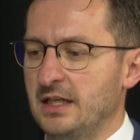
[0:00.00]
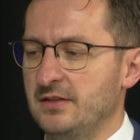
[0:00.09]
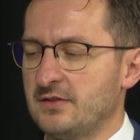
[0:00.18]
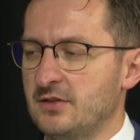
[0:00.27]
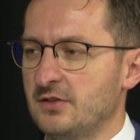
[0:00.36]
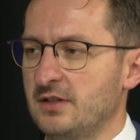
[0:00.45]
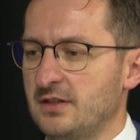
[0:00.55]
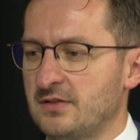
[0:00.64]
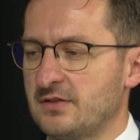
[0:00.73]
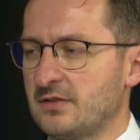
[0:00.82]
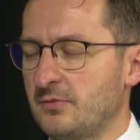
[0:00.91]
i zgodnie
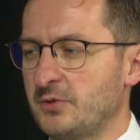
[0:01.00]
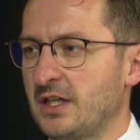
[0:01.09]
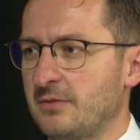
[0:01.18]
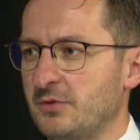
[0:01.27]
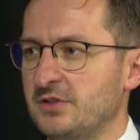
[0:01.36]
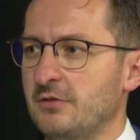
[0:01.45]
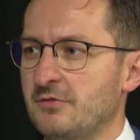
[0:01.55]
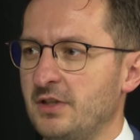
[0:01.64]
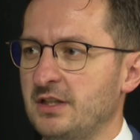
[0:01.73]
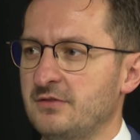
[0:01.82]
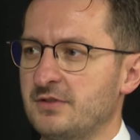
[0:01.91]
z obszarem
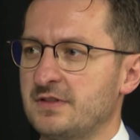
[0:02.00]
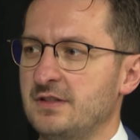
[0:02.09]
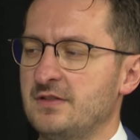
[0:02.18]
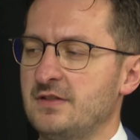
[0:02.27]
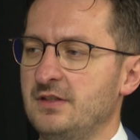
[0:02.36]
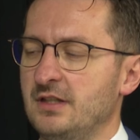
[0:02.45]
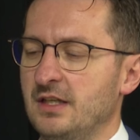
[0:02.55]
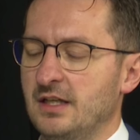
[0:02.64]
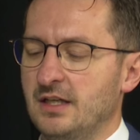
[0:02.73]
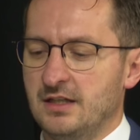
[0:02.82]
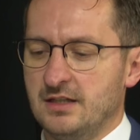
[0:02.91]
oddziaływania inwestycji
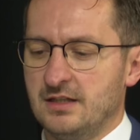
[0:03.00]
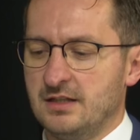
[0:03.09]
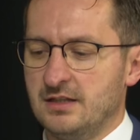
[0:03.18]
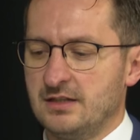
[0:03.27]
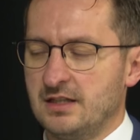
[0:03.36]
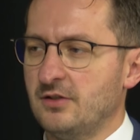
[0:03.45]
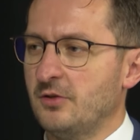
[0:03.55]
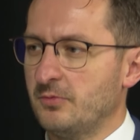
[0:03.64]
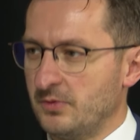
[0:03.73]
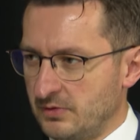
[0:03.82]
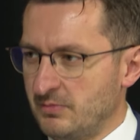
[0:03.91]
E, ma takie ten, prawo.